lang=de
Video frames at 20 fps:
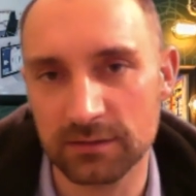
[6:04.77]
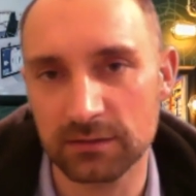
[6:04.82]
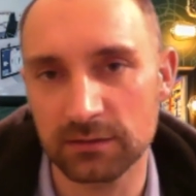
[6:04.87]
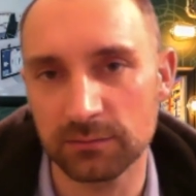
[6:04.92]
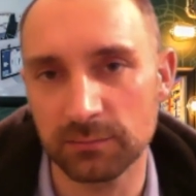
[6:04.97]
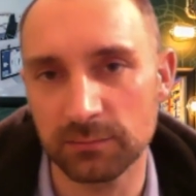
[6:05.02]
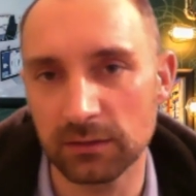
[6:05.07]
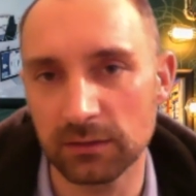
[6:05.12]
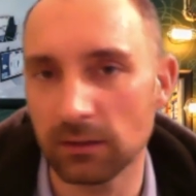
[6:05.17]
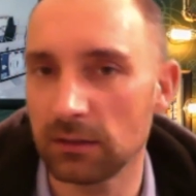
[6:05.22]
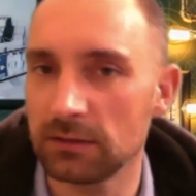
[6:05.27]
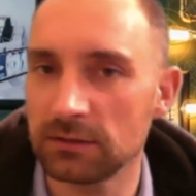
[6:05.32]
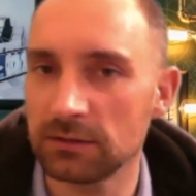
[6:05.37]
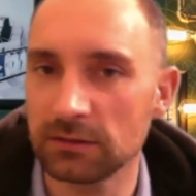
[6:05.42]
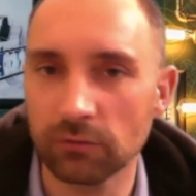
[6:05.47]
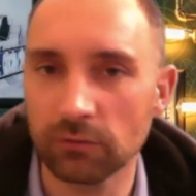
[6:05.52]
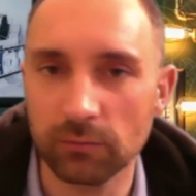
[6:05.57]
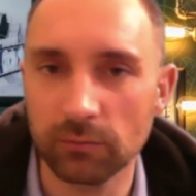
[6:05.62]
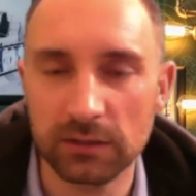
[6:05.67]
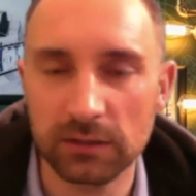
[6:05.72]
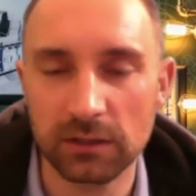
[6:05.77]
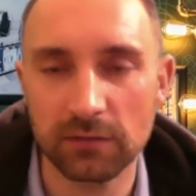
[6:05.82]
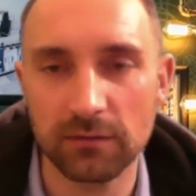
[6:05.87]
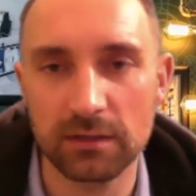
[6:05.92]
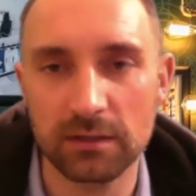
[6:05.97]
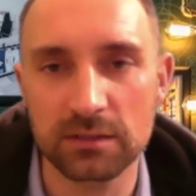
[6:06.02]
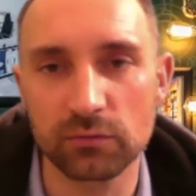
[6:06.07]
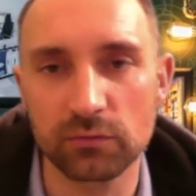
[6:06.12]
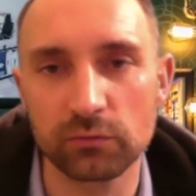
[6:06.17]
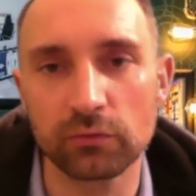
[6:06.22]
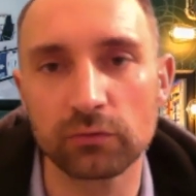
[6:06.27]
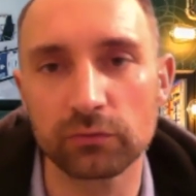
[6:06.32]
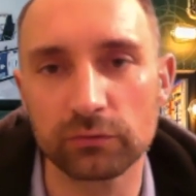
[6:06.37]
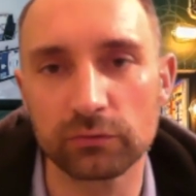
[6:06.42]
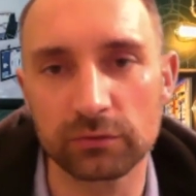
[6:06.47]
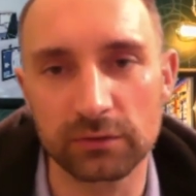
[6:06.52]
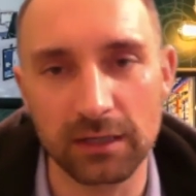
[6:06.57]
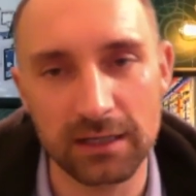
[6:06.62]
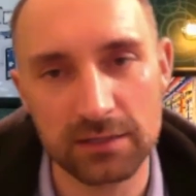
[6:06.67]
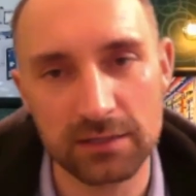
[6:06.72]
Ich bin da nicht informiert gewesen und und
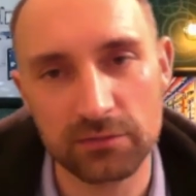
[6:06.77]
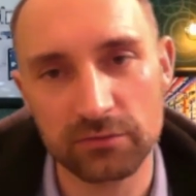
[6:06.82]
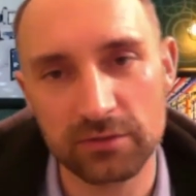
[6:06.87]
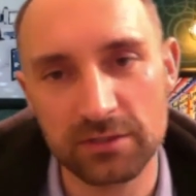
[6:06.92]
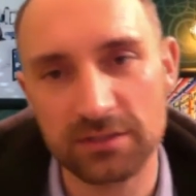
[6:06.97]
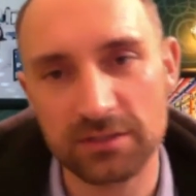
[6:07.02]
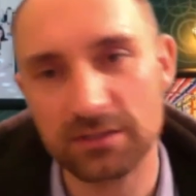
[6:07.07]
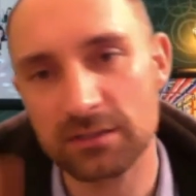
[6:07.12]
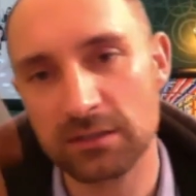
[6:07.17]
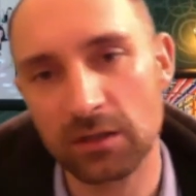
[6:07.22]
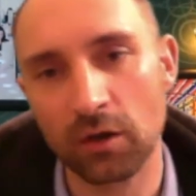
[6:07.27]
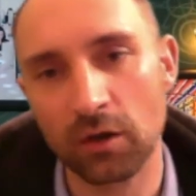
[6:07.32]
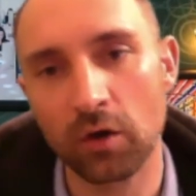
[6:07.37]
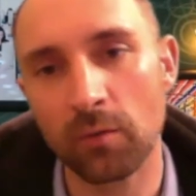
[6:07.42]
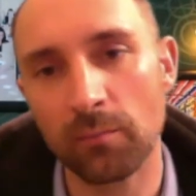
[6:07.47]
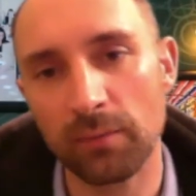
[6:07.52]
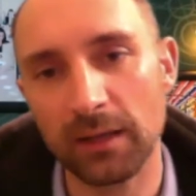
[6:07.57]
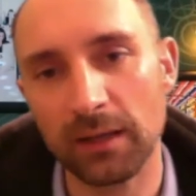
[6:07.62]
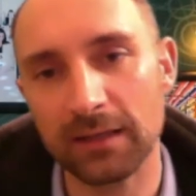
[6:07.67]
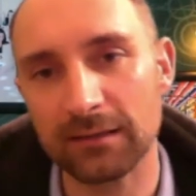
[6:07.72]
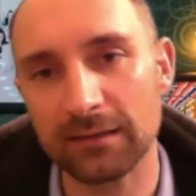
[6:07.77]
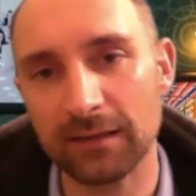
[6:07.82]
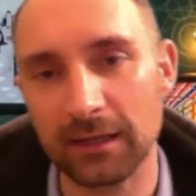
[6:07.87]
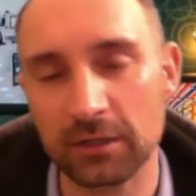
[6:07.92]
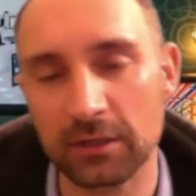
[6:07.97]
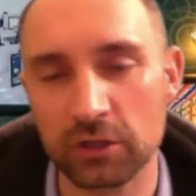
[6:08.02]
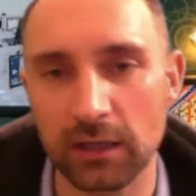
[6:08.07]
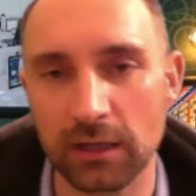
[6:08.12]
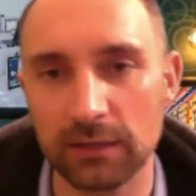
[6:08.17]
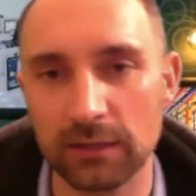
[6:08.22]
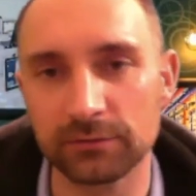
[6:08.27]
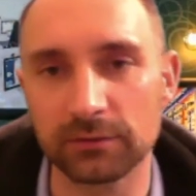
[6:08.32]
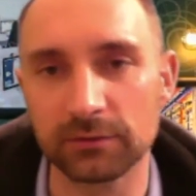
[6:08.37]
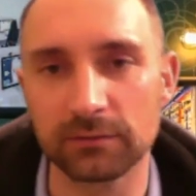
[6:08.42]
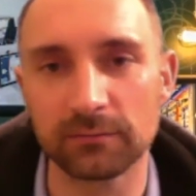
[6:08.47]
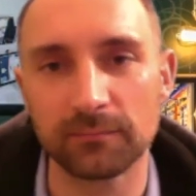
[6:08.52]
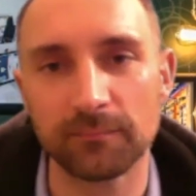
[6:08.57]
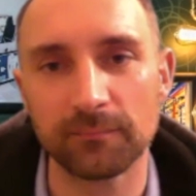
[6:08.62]
und. Also, das ist eine komplette Denkschleife.